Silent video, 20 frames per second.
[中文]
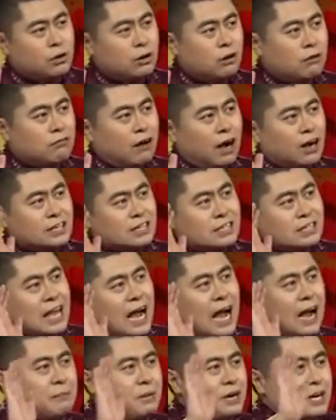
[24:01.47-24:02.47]
往这
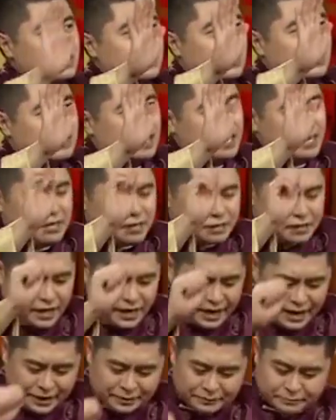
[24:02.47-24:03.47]
大门上这一
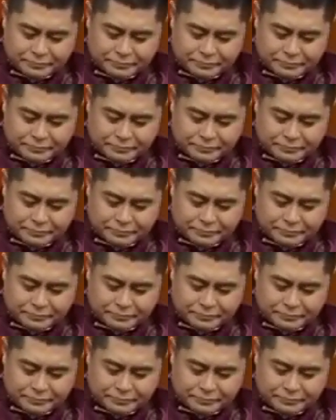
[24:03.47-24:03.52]
贴，